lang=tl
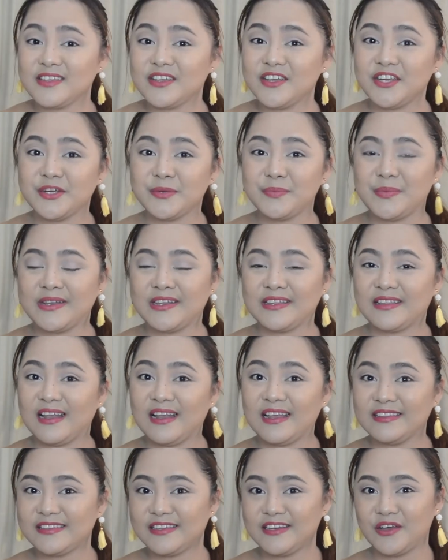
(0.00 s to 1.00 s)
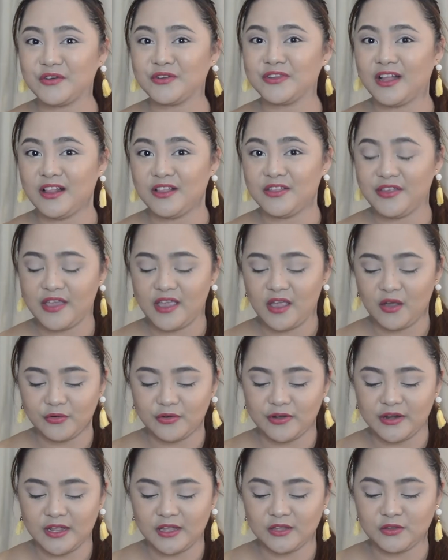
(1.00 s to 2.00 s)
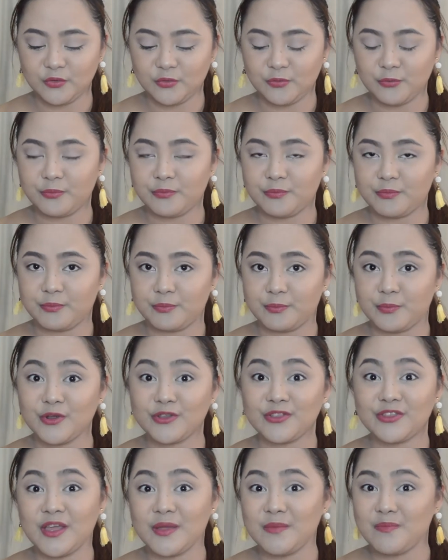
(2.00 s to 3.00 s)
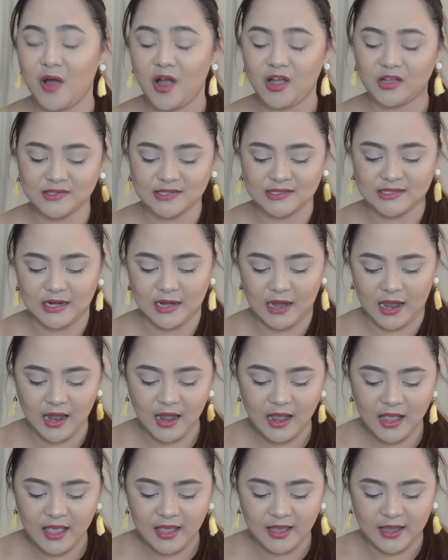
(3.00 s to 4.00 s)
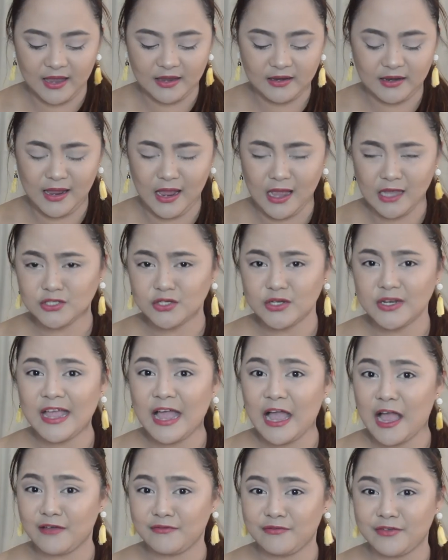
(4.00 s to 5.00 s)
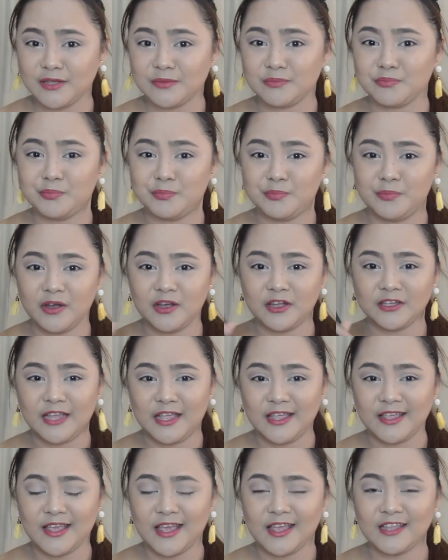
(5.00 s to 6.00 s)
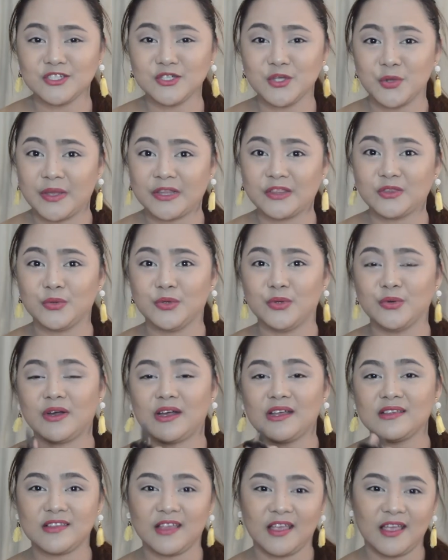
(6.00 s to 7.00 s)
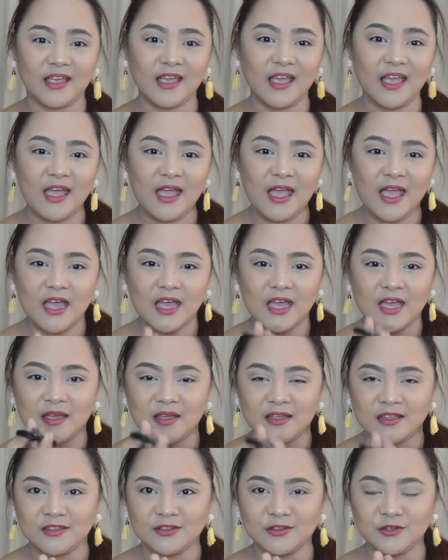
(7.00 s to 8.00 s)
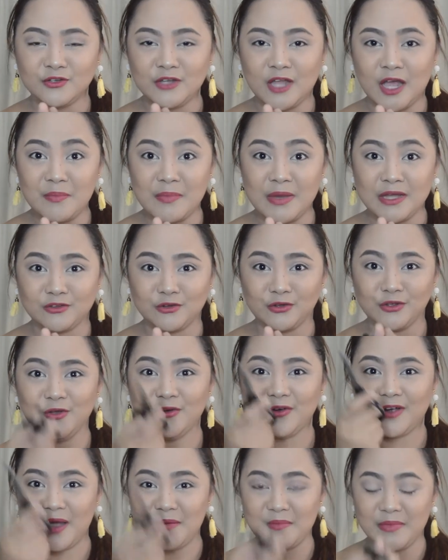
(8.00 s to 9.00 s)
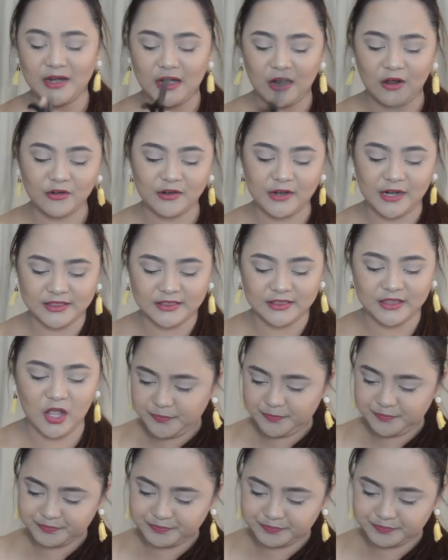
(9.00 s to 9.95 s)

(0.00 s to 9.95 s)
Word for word: year, pinadalhan din ako ng Anthea Korea nung birthday box nila. And I actually have it, but I can't show it to you kasi doon nakapatong yung camera ko right now.